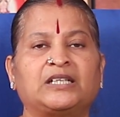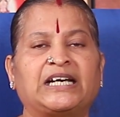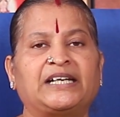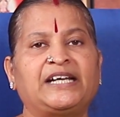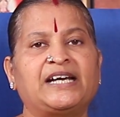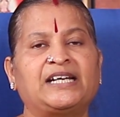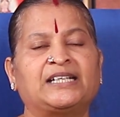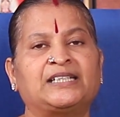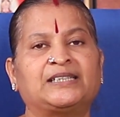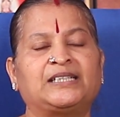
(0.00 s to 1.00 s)
கன்னியா
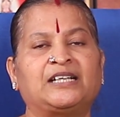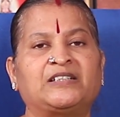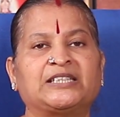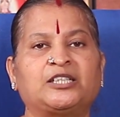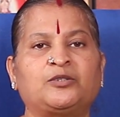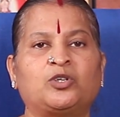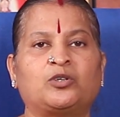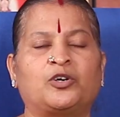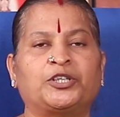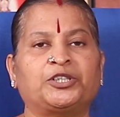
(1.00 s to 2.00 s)
லக்னத்தில் வந்து ஒரு
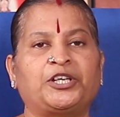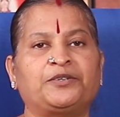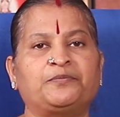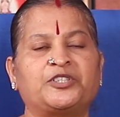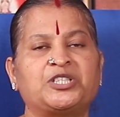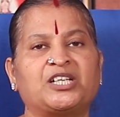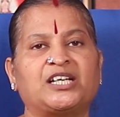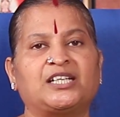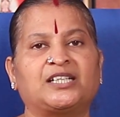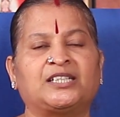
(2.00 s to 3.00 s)
குழந்தையும்
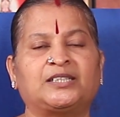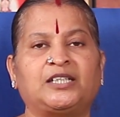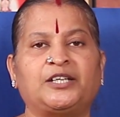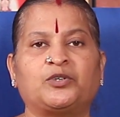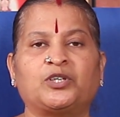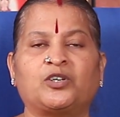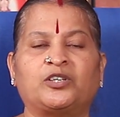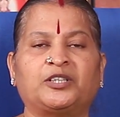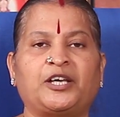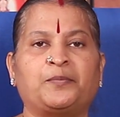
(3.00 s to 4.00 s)
விருச்சிக லக்னத்திலே ஒரு
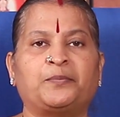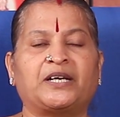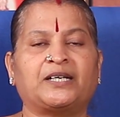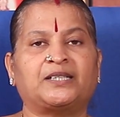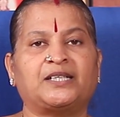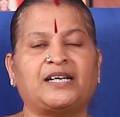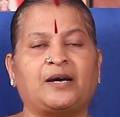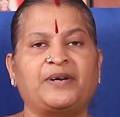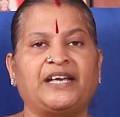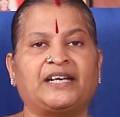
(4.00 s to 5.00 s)
குழந்தையும் பிறக்குது
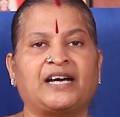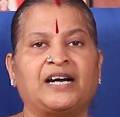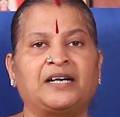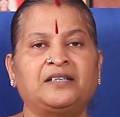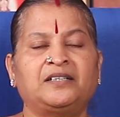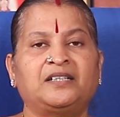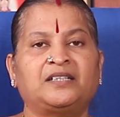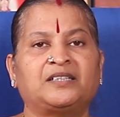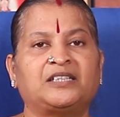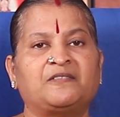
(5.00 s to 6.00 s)
அப்படின்னா
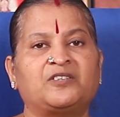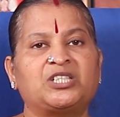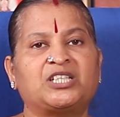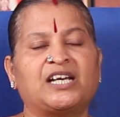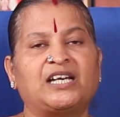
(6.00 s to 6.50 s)
இந்த விருச்சிக